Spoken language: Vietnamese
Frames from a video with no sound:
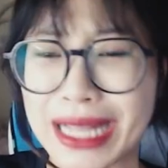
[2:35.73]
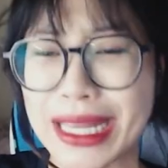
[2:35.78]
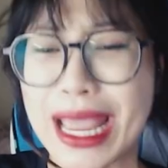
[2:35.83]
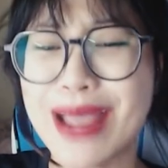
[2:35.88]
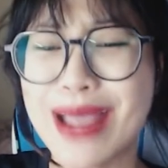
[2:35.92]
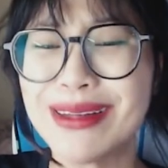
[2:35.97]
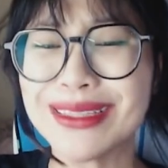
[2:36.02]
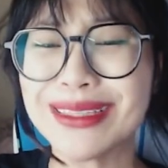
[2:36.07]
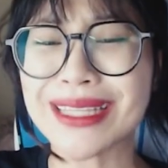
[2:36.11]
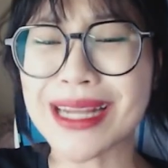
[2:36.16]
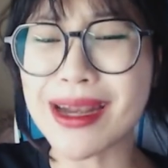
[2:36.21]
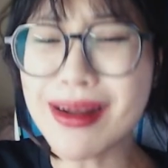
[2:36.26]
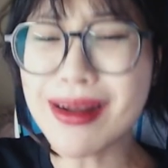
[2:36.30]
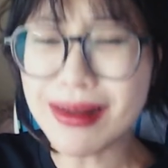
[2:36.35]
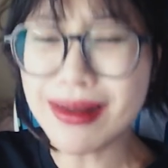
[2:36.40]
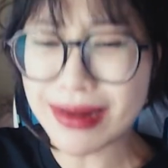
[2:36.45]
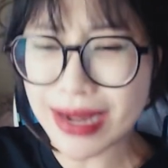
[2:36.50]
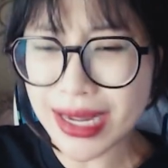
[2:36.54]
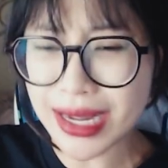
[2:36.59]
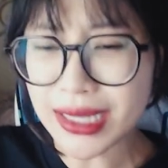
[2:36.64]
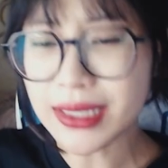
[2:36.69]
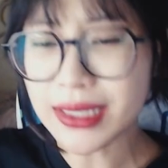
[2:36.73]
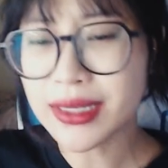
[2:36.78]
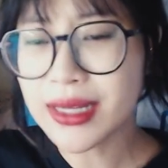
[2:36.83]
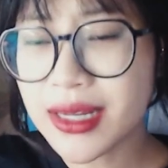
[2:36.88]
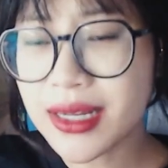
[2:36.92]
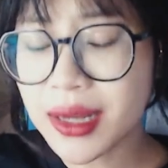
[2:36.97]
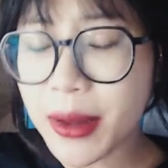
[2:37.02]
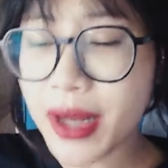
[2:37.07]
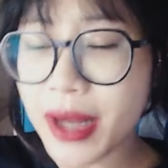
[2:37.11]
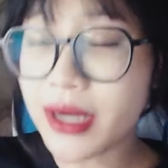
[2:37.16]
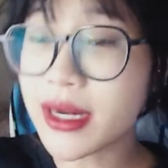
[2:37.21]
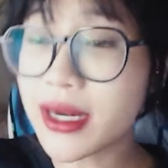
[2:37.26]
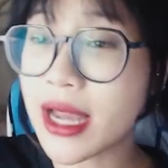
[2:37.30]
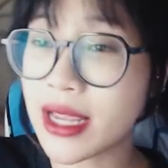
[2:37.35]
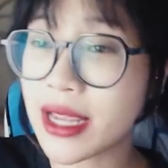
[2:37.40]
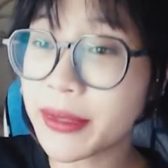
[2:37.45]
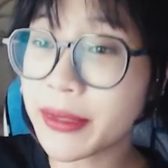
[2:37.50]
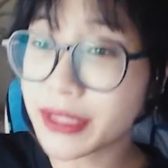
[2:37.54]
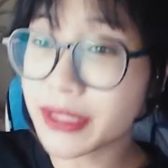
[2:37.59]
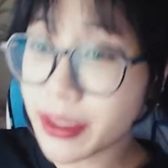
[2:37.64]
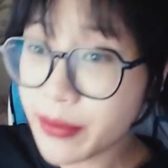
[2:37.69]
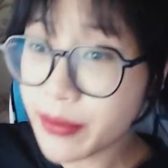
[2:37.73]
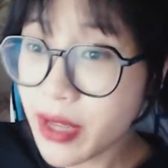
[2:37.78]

thế là gì nữa các bạn cứ để ý mà xem